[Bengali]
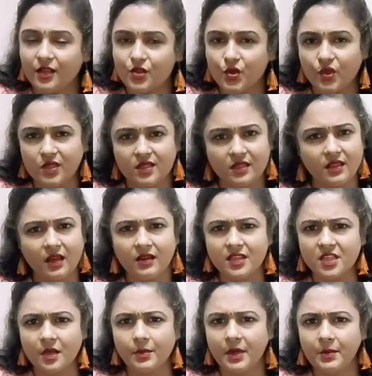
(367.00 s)
চলছে তাহলে
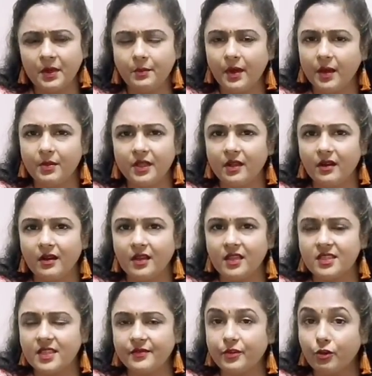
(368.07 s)
স্বাভাবিকভাবে তারা
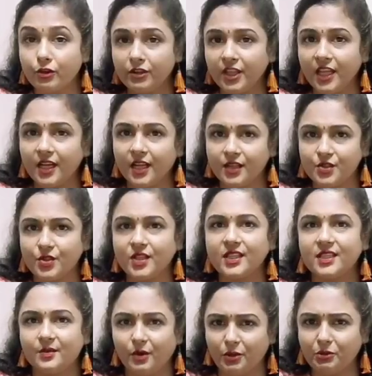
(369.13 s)
রিসিভ করতেন না যদি
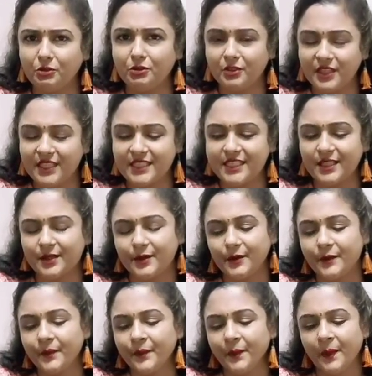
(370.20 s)
এটি বন্ধ হয়ে যেত
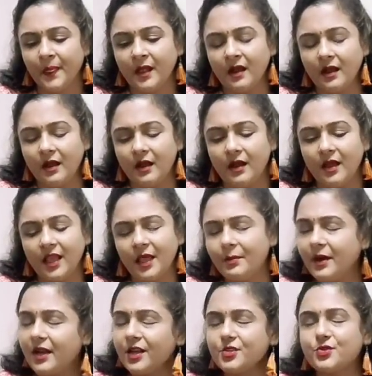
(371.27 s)

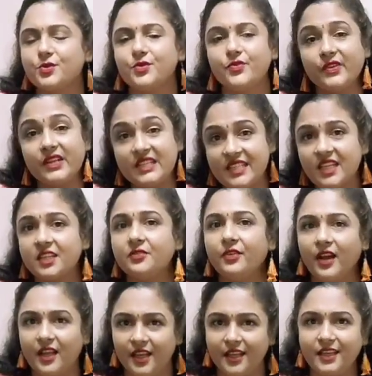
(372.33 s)
এবার আসুন রেজেক্ট
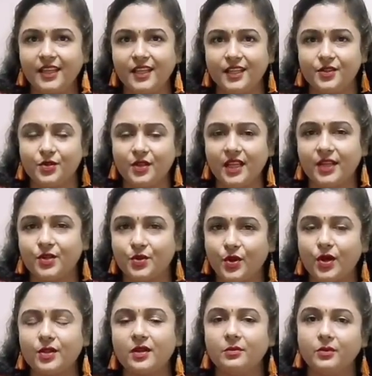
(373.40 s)
ফাইলের নিয়ে যদি একটু
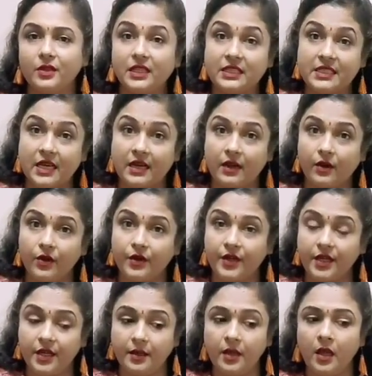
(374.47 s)
কথা বলি যারা
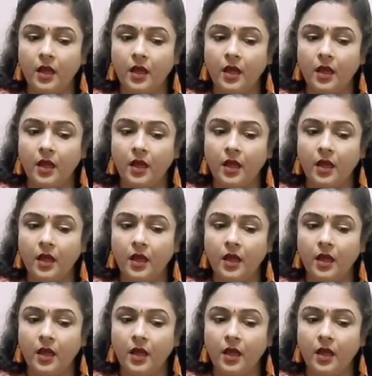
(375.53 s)
অলরেডি